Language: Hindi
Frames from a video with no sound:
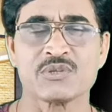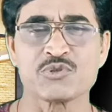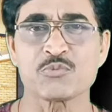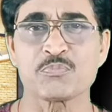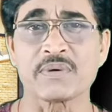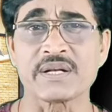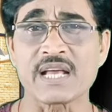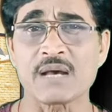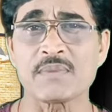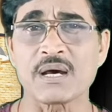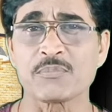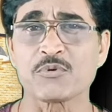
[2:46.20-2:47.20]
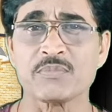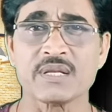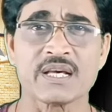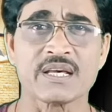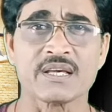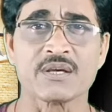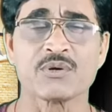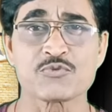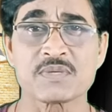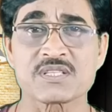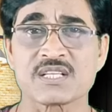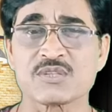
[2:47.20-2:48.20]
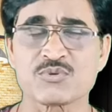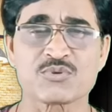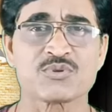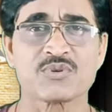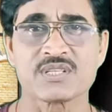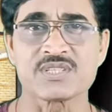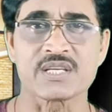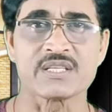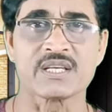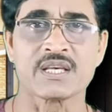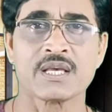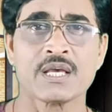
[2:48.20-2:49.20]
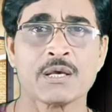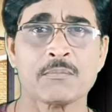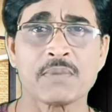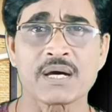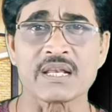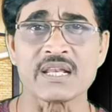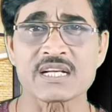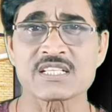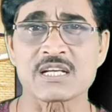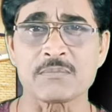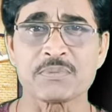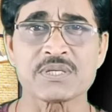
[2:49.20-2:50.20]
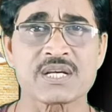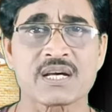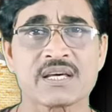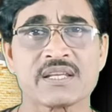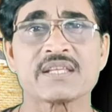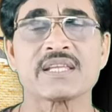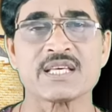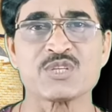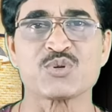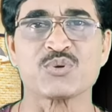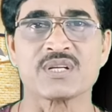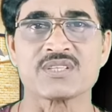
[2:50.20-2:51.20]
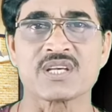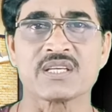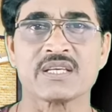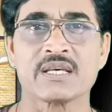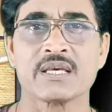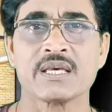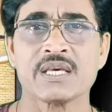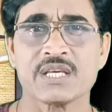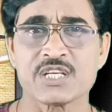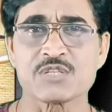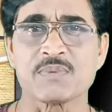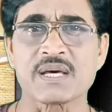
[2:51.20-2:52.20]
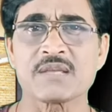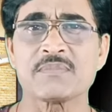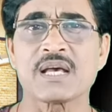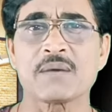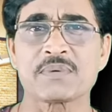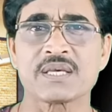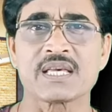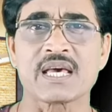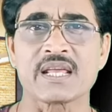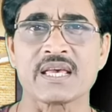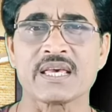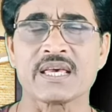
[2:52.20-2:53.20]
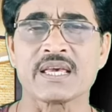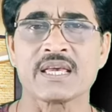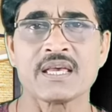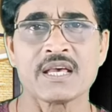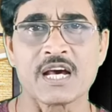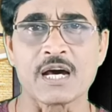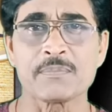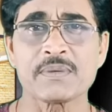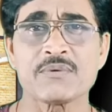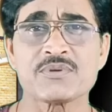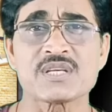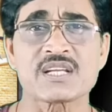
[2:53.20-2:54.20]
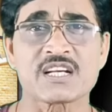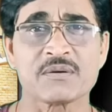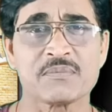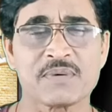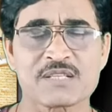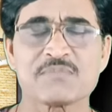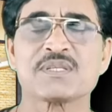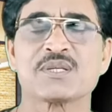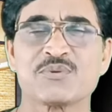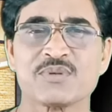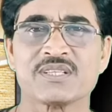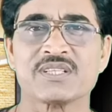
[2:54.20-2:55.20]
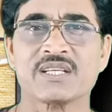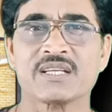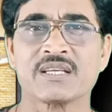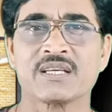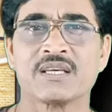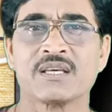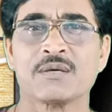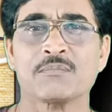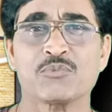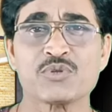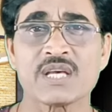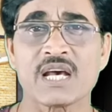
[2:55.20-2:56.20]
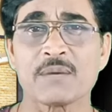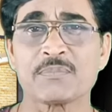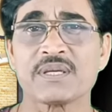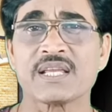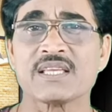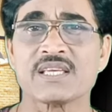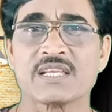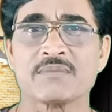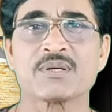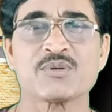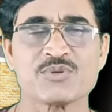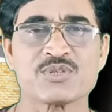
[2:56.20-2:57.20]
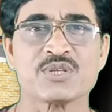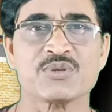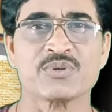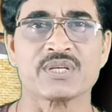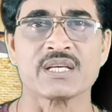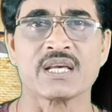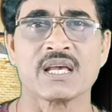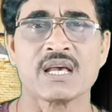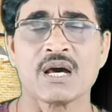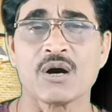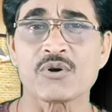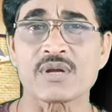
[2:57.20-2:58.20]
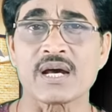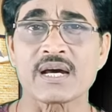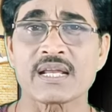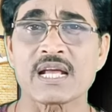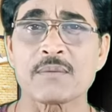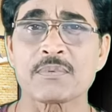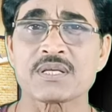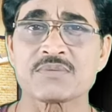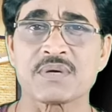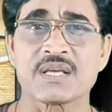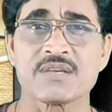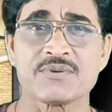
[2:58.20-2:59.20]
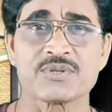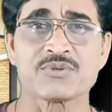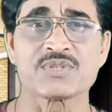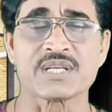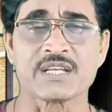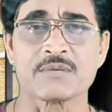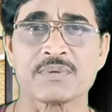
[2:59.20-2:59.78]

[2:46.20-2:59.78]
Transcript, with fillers: जो परिणाम आपको मिला उस पर संतुष्ट होना चाहिए मगर लक्ष्य का पीछा करना नहीं छोड़ना चाहिए इस बारे में आपकी क्या राय है अपना विचार कमेंट बॉक्स में जरूर लिखें मुझे आपकी राय जानने में खुशी होगी और अगर आपका पहला विजिट हो चैनल